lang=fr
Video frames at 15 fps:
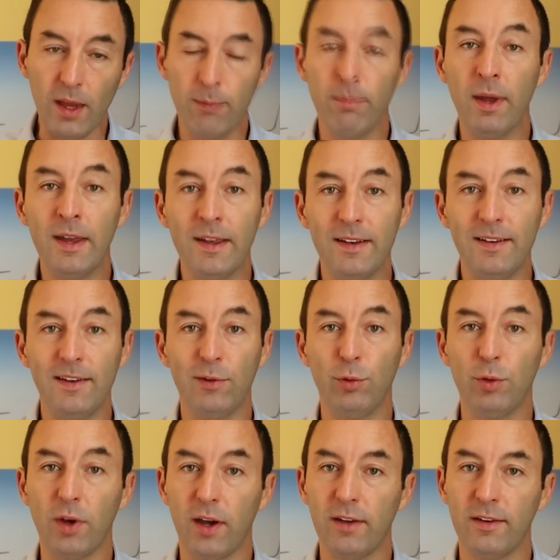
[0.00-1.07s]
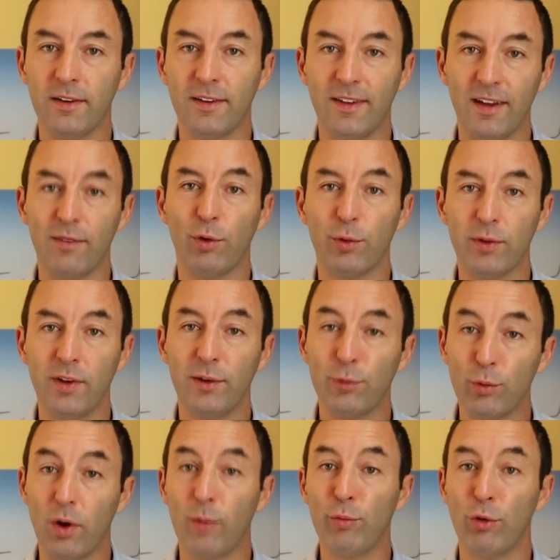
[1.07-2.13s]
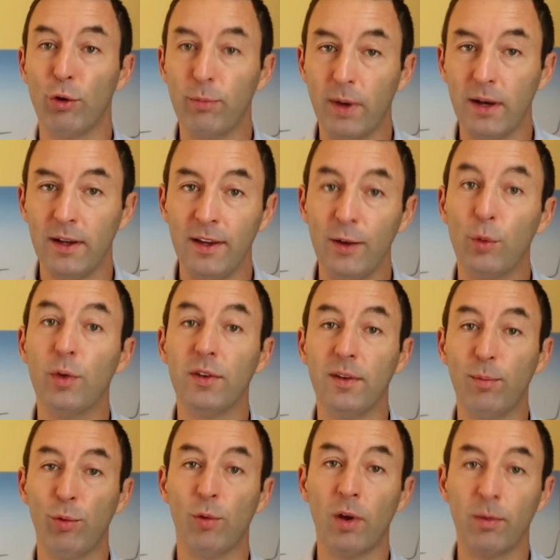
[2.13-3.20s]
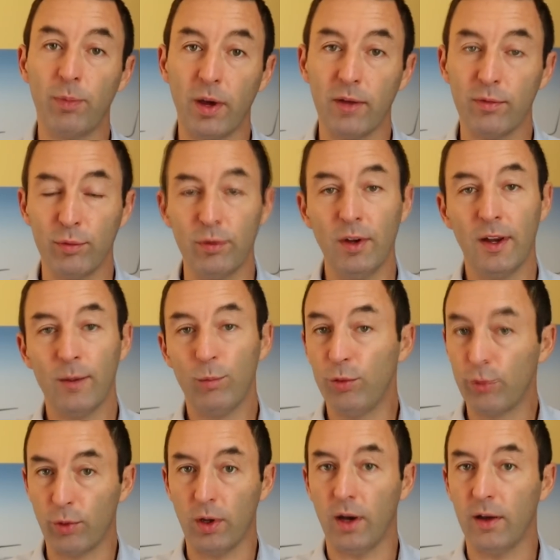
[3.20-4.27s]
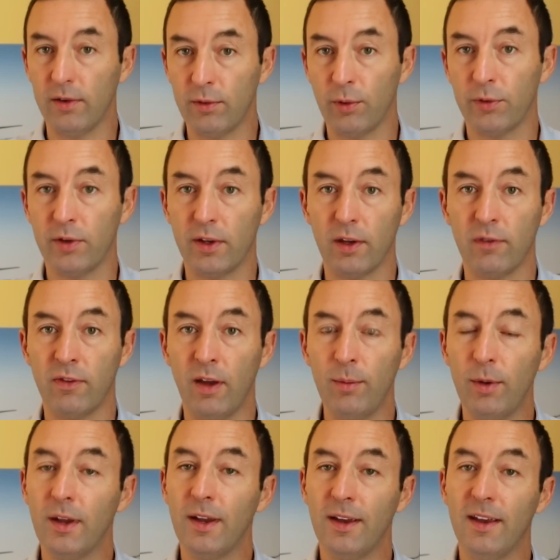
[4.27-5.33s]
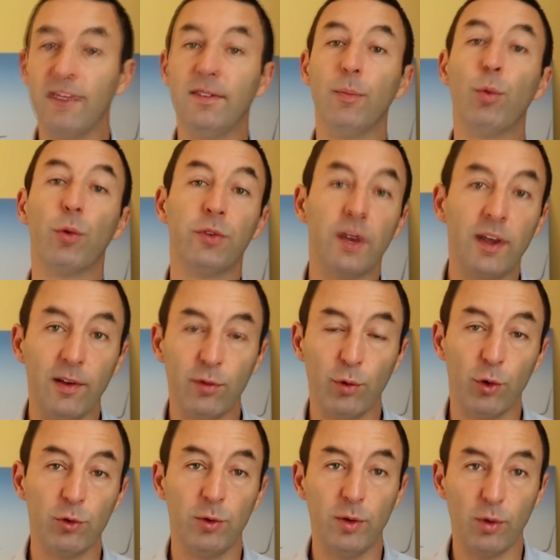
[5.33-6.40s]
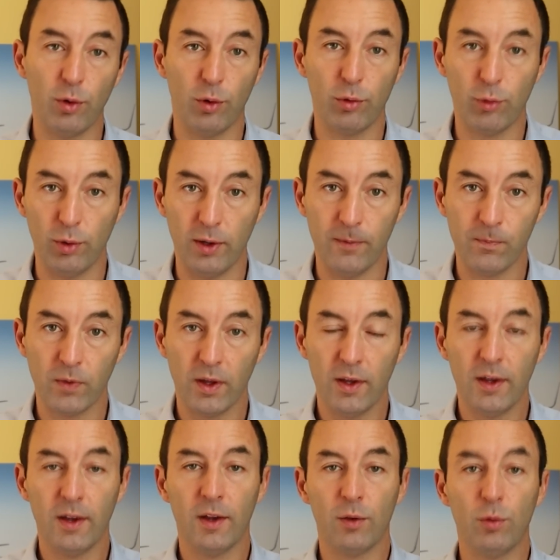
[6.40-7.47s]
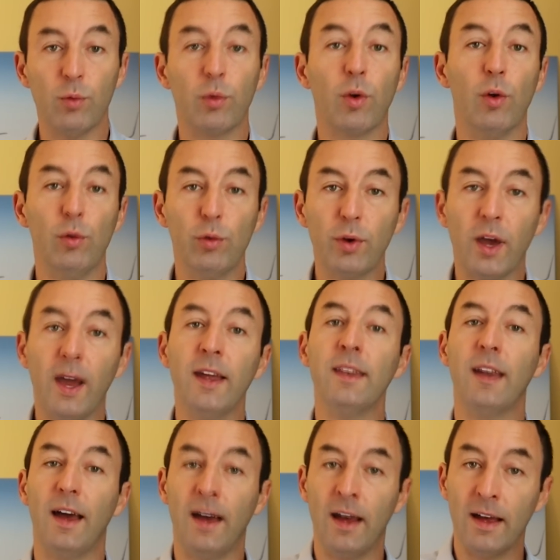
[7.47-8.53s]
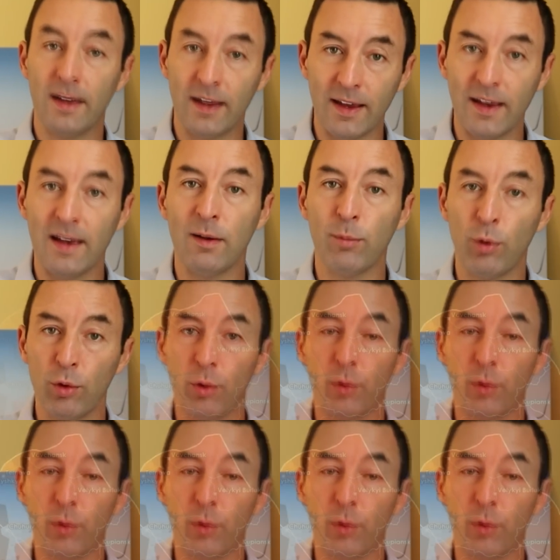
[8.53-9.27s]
mais les Ukrainiens qui avançaient sont un peu emballés, ont été plus loin que prévu, puisque la résistance était faible, et c'est pour ça qu'ils ont ensuite reculé. Donc l'Ukraine a réellement